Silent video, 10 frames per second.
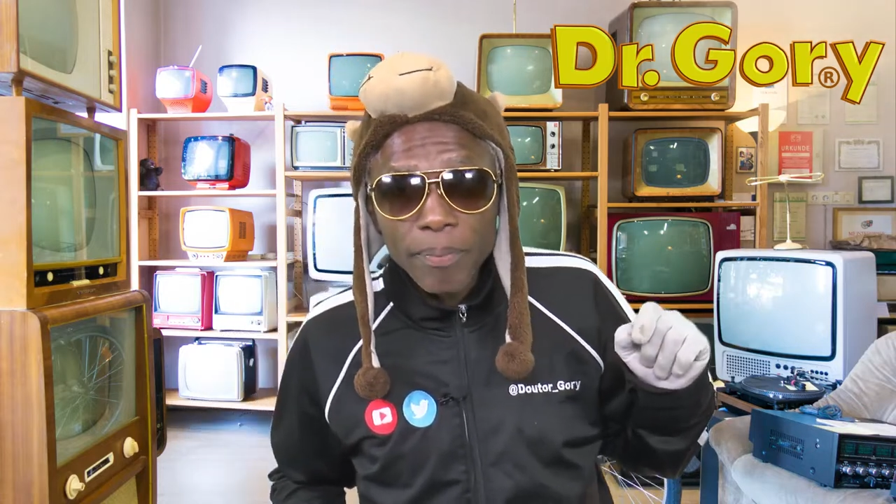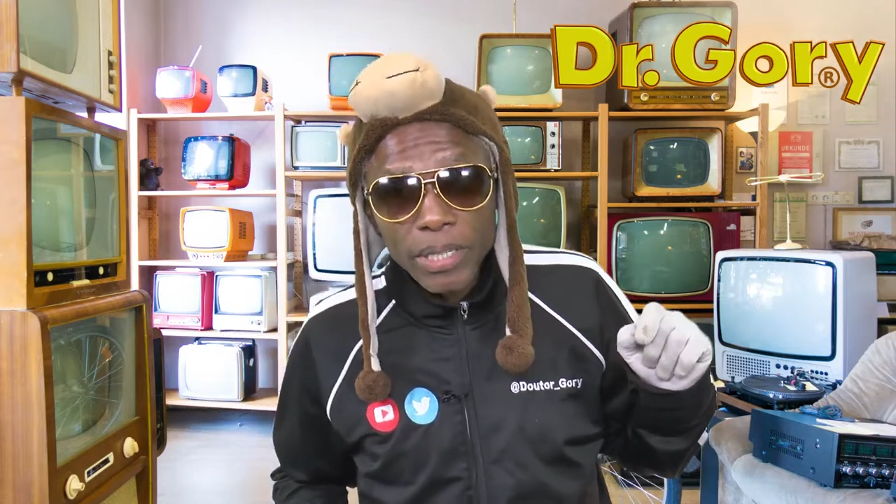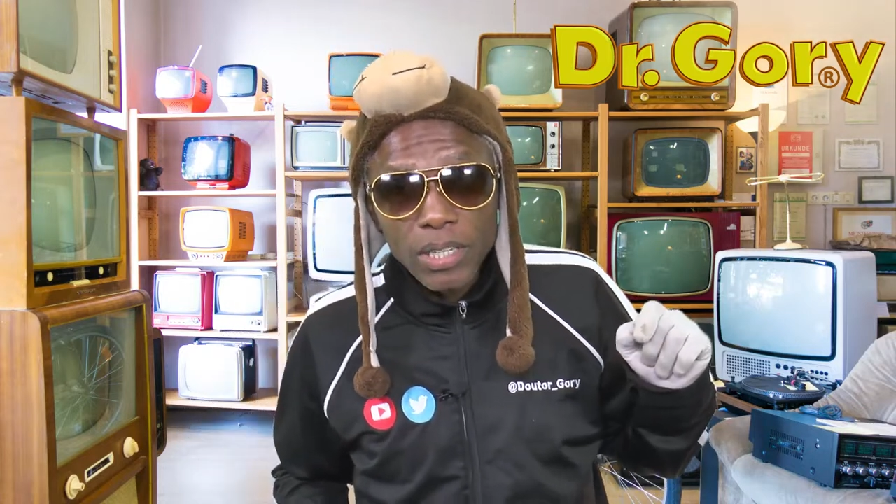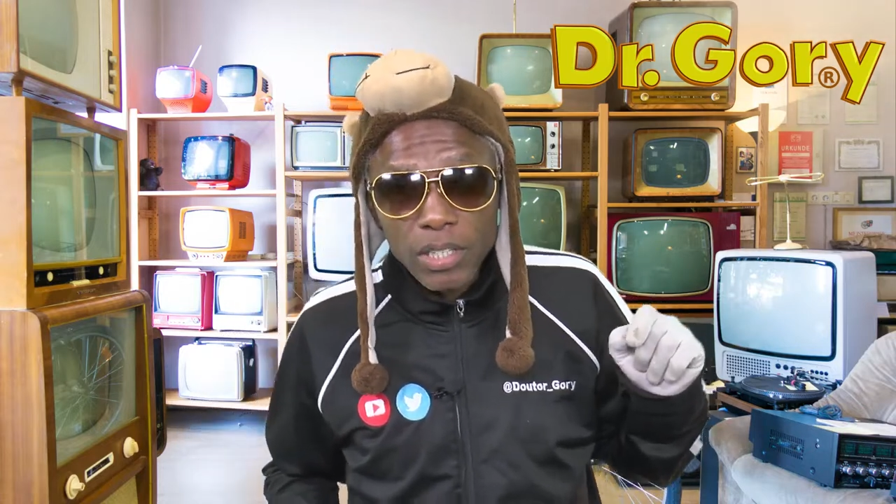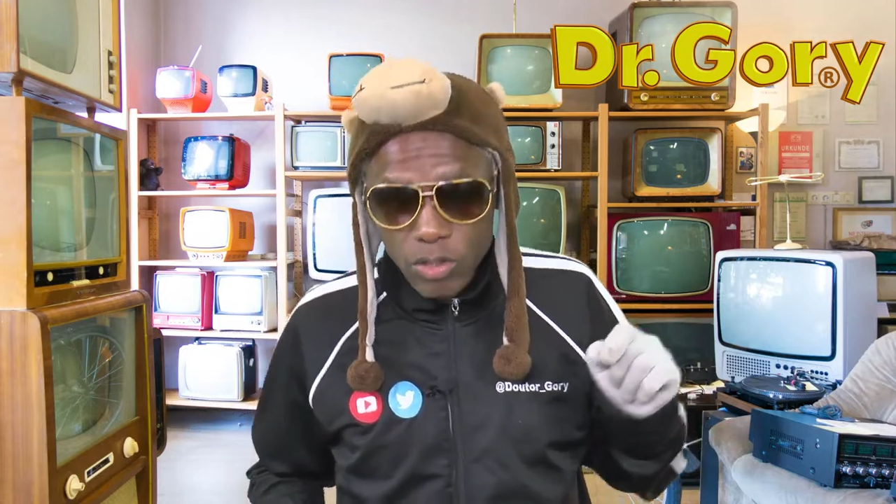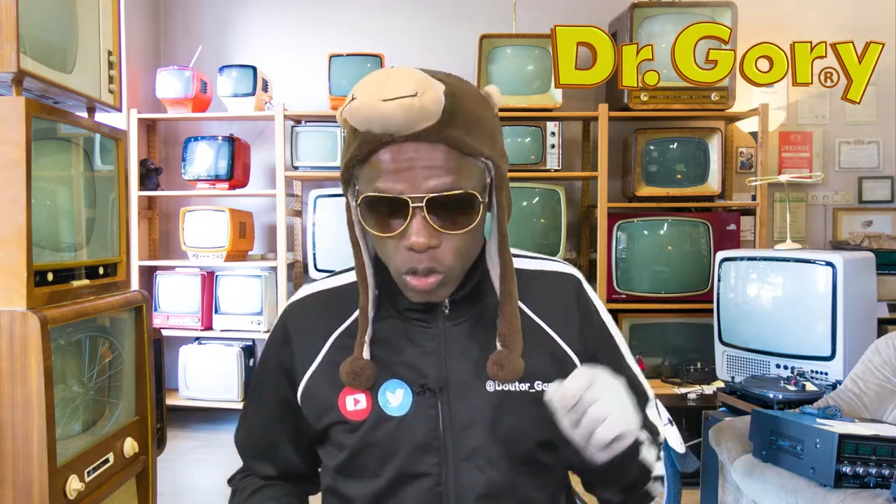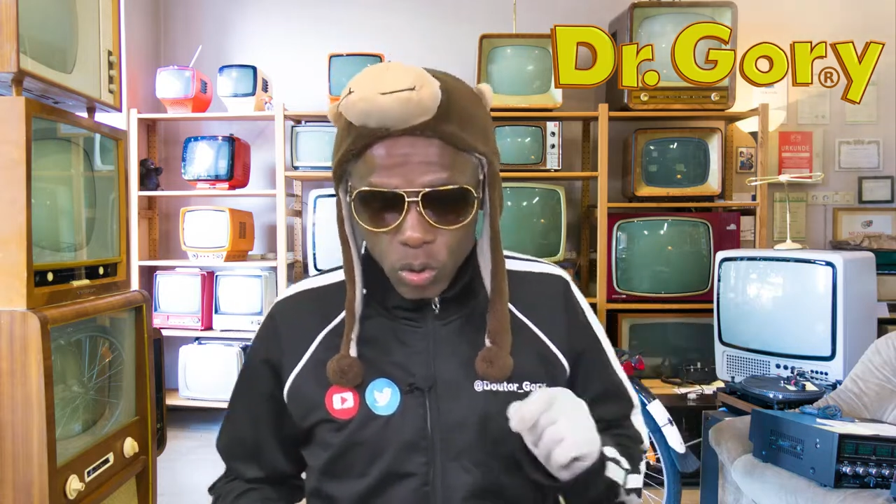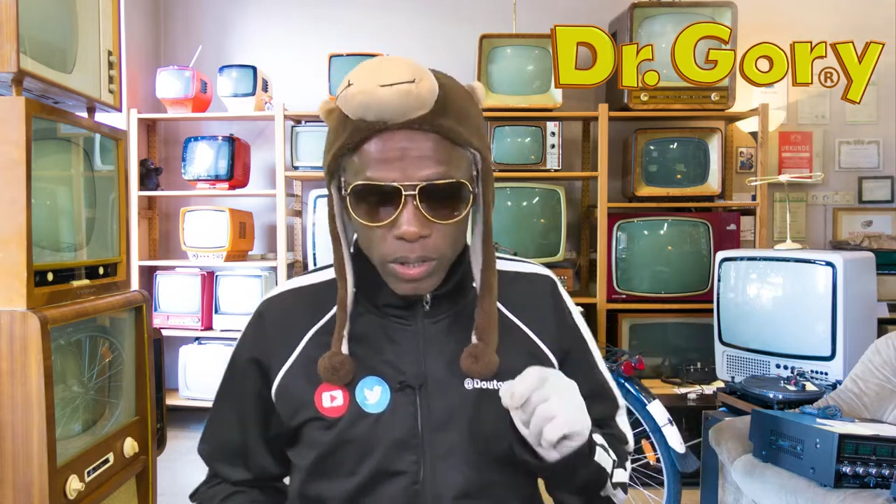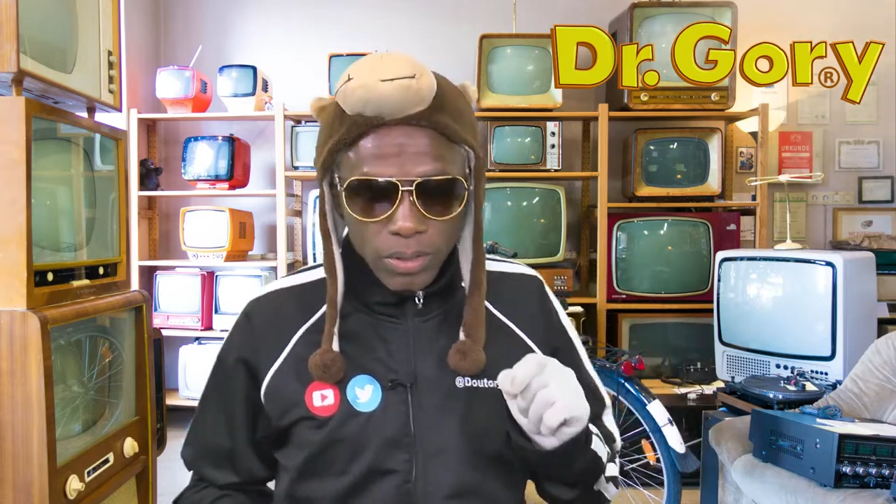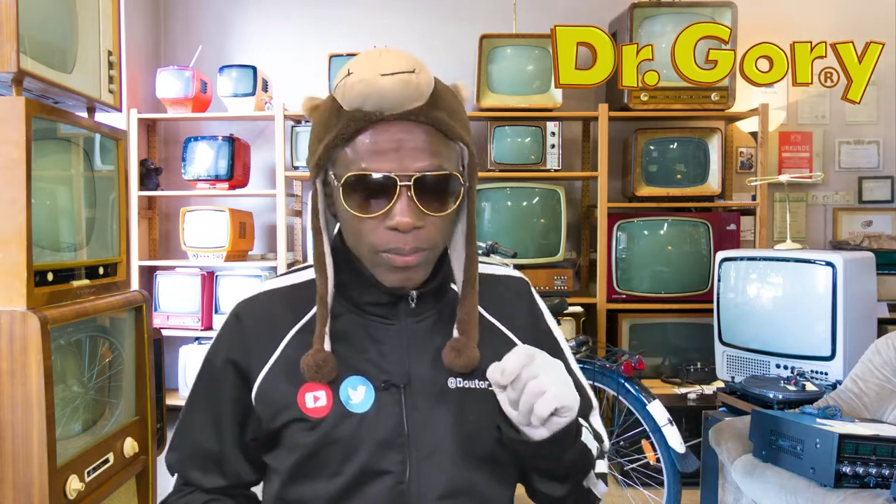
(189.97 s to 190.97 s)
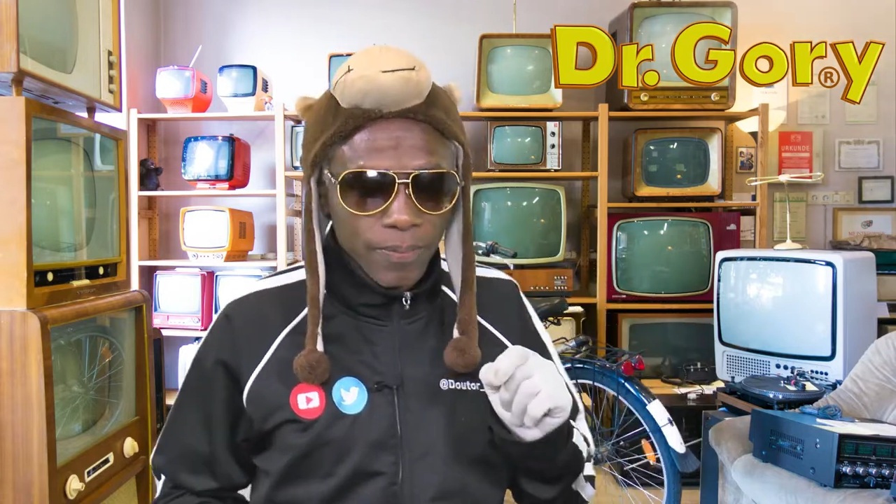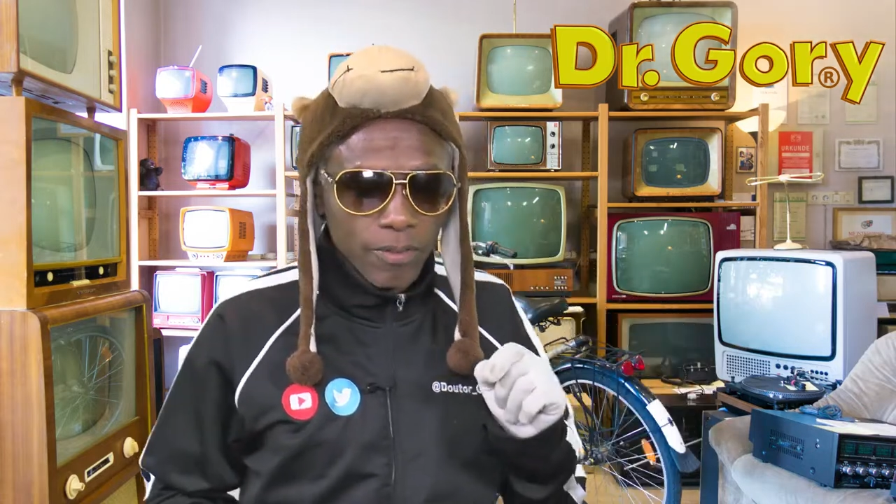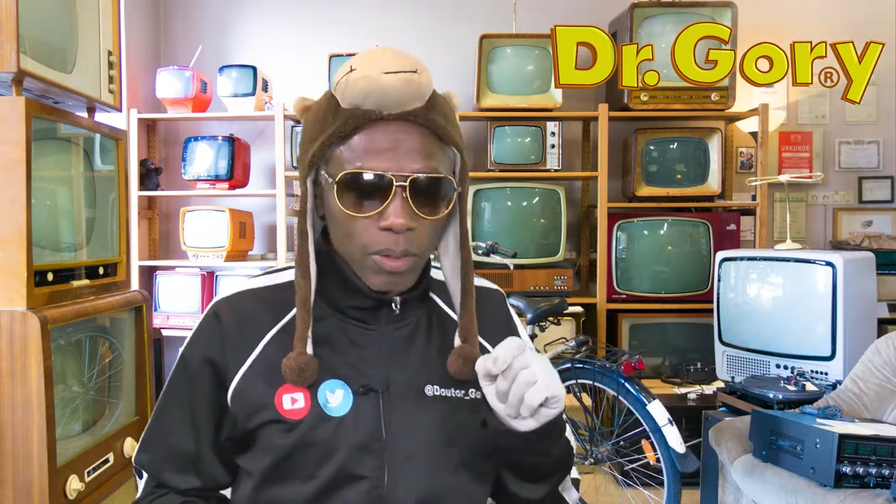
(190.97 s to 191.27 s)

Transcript: a partir das 20 horas.